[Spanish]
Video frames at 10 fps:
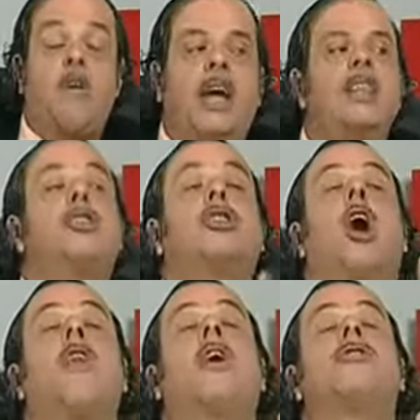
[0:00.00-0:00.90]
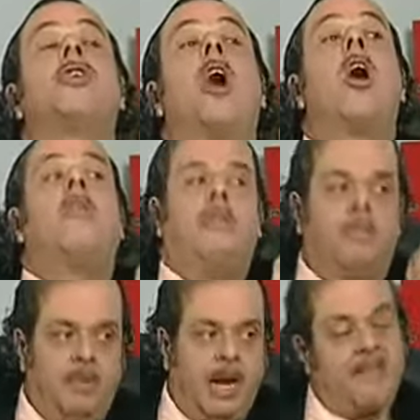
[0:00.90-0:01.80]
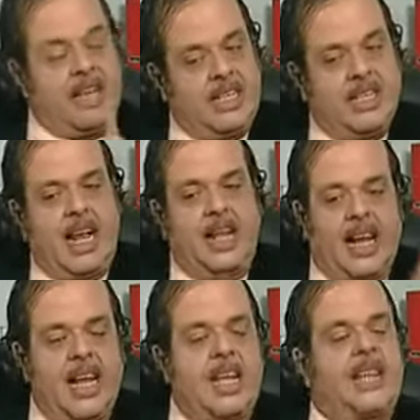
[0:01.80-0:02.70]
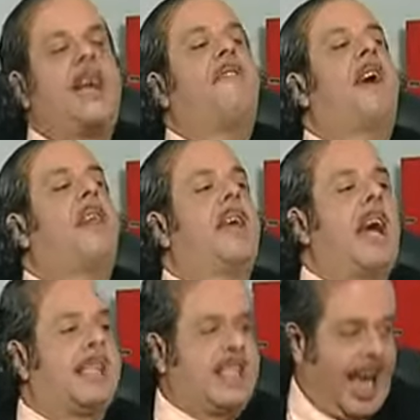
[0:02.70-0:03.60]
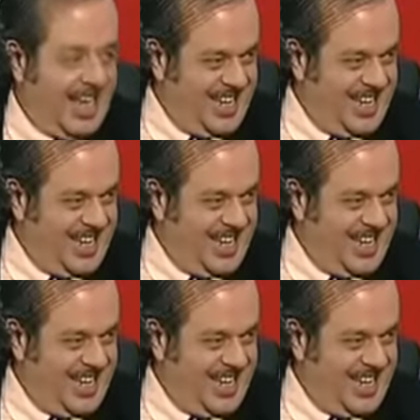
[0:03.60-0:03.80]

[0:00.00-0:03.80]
en todos no. La vista la traía ya chafada de casa.